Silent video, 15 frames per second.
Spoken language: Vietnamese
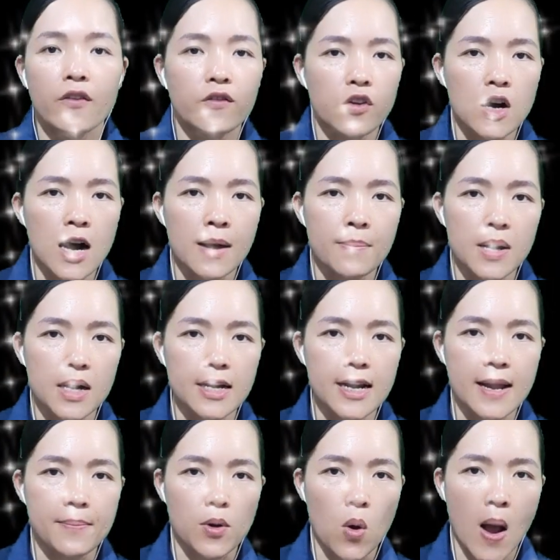Vừa mới
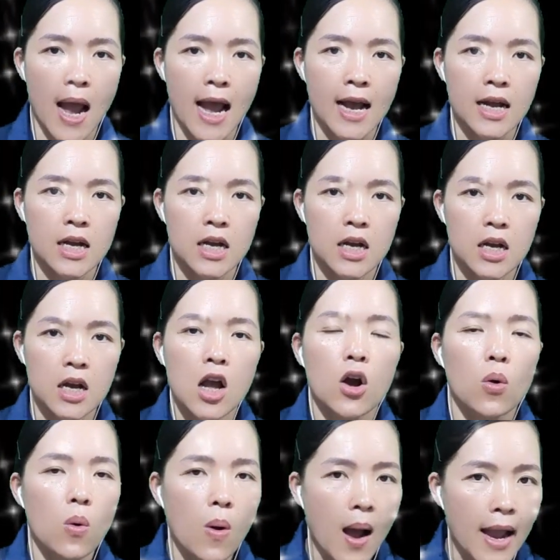đêm qua,
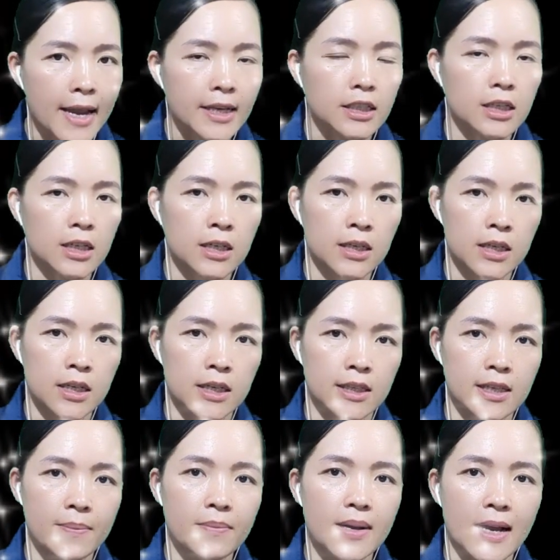ngoài trời
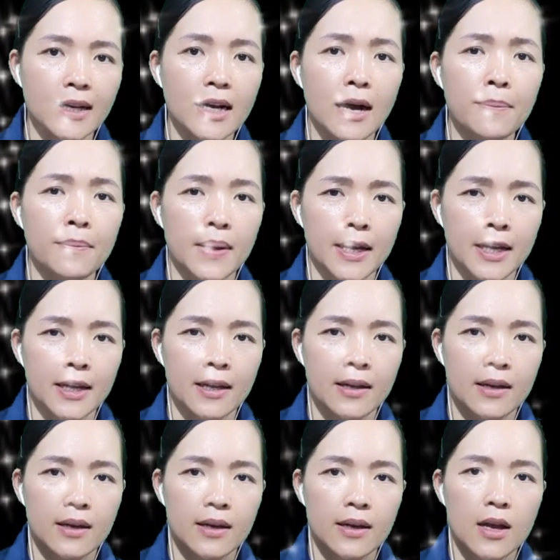sấm đánh âm ỉ,
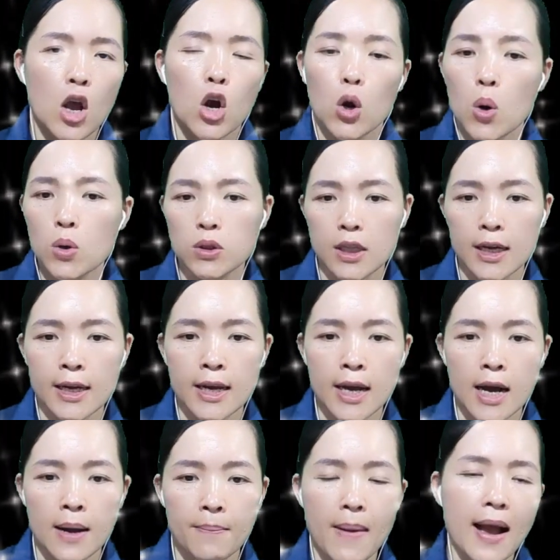cô Thìa
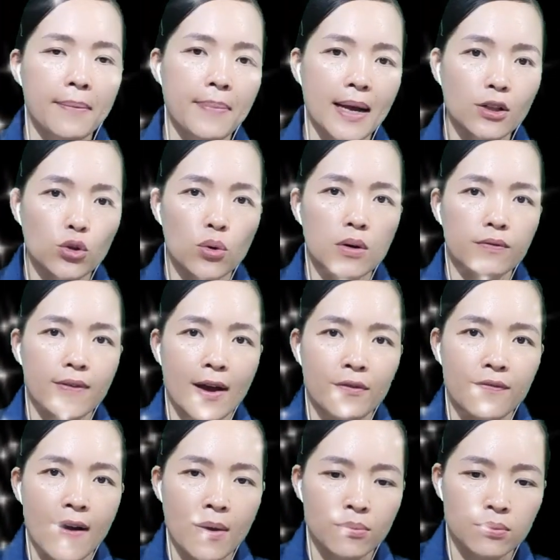mang bát thuốc vào
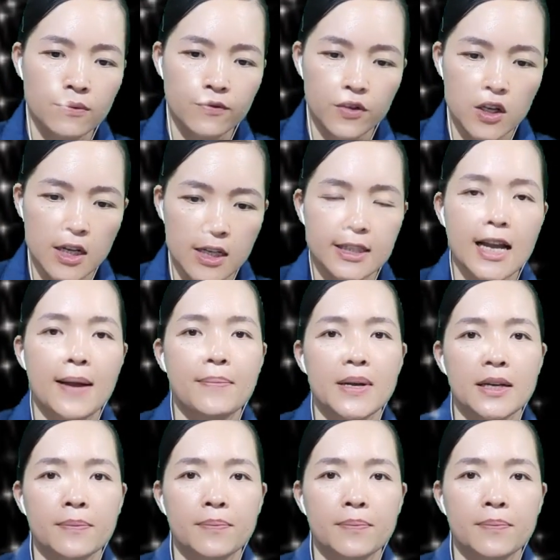phòng của cha mình.